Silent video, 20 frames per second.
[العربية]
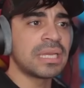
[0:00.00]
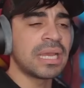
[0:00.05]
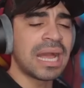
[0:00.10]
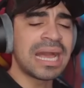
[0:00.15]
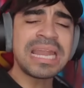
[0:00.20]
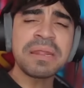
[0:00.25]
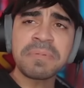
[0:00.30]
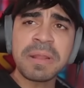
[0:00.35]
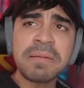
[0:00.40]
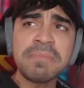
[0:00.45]

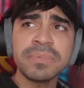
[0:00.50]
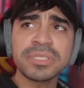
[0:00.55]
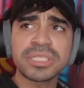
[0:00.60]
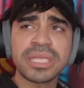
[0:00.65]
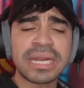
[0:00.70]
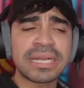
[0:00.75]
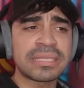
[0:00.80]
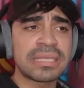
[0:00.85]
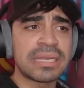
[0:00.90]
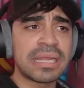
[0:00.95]
انا بكم
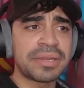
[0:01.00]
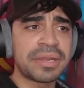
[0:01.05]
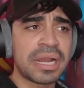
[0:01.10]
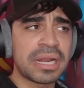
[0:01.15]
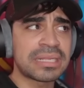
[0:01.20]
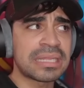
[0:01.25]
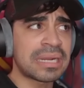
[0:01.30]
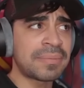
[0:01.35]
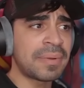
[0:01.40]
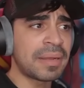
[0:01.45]
اشتريت اللي
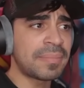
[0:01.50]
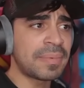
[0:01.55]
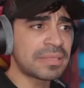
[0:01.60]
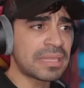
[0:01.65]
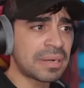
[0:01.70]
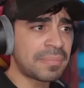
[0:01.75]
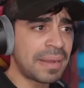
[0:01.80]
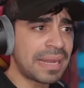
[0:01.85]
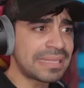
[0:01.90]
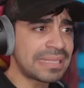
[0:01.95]
هناك ترى ما
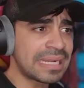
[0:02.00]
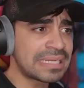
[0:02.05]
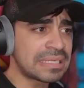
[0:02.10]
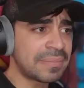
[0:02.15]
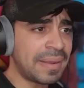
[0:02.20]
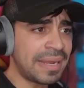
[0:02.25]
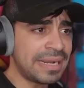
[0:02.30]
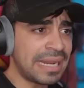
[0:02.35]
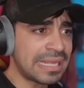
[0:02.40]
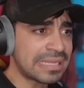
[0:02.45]
ترى ما ادري يا
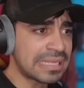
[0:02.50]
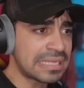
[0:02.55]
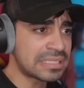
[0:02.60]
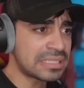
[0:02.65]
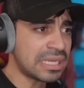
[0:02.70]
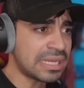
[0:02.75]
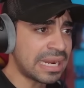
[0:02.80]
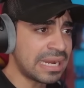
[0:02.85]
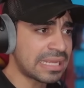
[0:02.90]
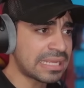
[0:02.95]
جماعه انا حطيت
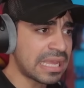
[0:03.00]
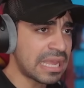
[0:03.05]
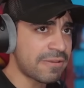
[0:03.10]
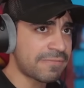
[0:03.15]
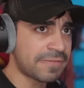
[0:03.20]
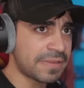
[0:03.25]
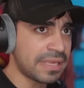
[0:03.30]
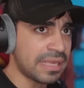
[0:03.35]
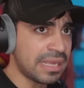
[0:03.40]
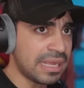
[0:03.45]
سعر على
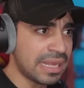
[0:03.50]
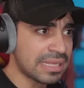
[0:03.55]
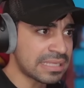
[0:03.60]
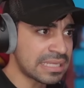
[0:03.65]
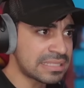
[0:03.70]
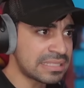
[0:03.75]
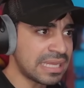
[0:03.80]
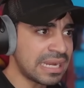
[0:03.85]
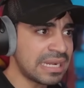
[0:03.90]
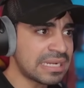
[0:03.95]
كيفي
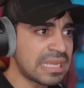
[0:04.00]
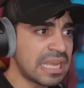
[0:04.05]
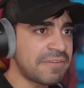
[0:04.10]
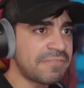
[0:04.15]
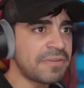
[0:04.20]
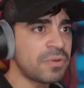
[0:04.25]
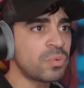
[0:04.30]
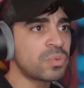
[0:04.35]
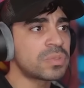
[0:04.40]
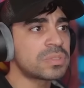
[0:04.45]
حطيت سعر على
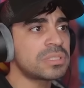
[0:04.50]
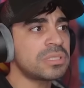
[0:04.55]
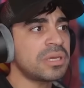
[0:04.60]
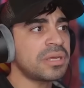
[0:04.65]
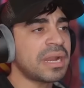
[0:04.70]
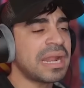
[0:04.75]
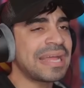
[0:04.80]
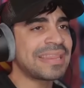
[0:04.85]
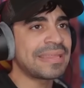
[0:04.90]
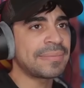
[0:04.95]
كيفي
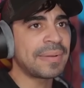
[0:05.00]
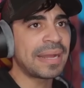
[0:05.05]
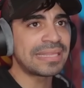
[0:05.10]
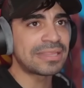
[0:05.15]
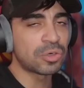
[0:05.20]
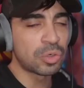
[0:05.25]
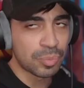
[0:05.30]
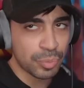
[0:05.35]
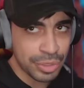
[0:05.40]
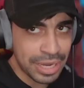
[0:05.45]
والسعر هذا ما
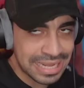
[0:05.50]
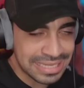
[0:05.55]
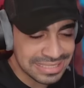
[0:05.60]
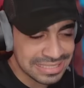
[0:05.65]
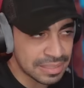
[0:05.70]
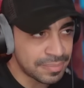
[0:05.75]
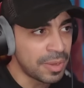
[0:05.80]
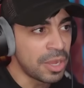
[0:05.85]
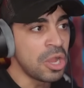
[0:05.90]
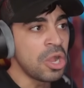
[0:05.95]
ادري هو
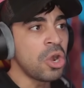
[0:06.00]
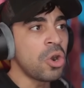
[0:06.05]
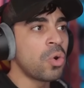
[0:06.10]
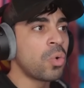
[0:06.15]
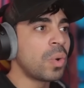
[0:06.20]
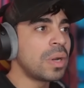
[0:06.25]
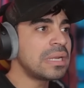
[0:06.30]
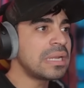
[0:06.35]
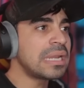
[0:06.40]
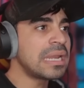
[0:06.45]
مناسب
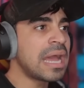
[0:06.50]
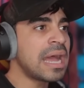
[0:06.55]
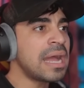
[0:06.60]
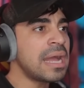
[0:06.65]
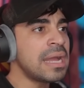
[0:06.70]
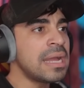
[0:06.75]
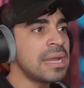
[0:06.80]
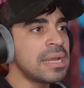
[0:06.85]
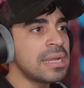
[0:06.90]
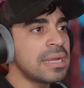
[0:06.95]
ولا لا
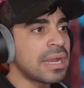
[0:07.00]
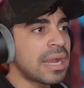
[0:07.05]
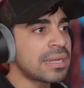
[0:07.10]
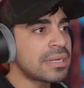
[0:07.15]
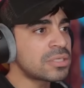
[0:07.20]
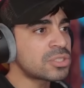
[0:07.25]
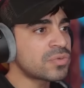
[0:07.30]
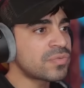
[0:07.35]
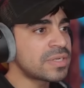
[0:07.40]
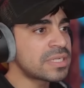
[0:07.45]

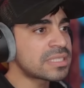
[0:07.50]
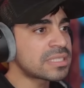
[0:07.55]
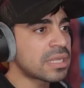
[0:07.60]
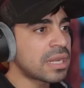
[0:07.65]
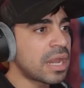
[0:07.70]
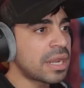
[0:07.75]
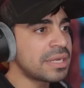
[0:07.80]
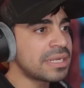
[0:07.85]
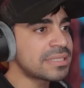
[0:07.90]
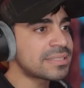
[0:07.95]
خلينا نشوف اني
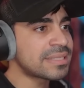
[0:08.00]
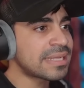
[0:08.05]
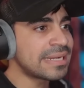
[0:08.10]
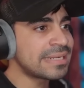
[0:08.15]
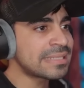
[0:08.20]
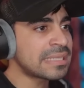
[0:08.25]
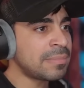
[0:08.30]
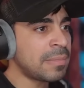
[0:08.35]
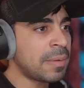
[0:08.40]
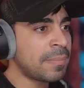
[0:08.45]
صناديق
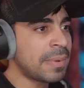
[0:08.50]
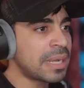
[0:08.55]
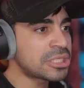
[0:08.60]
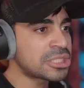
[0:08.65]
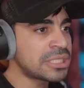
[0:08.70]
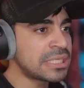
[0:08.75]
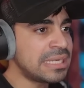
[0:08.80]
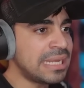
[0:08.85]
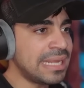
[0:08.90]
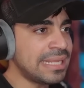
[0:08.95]
الصناديق طبعا
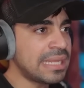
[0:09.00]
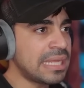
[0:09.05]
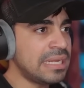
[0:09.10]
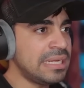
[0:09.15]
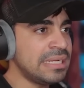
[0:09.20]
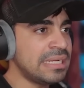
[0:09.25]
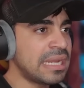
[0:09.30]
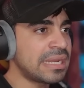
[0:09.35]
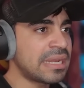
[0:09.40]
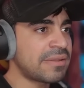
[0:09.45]
ماشيين لحد
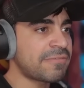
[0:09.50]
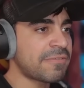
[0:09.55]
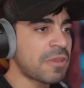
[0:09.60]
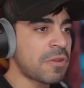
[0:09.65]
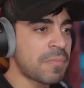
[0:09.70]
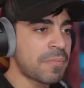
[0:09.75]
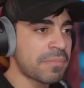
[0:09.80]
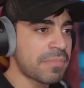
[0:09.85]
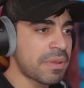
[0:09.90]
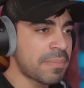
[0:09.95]
الحين لان
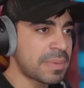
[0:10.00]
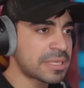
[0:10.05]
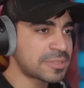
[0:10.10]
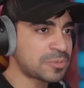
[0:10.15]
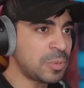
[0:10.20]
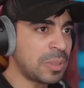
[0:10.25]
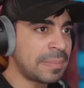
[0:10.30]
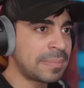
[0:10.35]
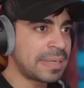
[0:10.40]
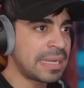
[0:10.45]
فيهم
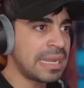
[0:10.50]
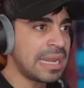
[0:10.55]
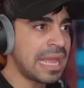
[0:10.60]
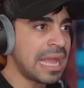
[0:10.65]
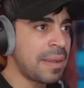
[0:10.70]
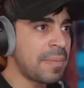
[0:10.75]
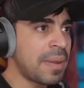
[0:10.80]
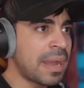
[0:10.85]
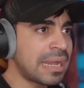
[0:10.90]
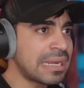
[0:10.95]
مجموعه من
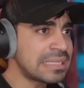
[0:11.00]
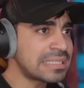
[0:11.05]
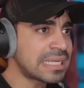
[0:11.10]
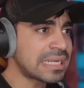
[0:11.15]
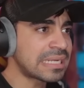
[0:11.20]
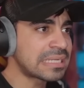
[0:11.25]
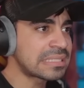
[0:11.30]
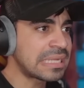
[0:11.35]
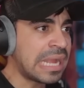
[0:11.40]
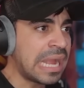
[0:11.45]
الالعاب خلينا
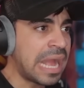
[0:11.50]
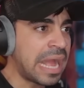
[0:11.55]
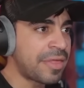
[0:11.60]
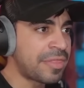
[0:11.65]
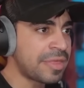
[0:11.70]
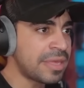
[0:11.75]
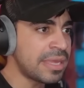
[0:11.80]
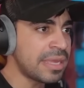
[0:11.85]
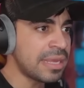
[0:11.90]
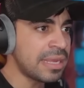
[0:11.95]
نسكر صح
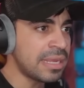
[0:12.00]
هذه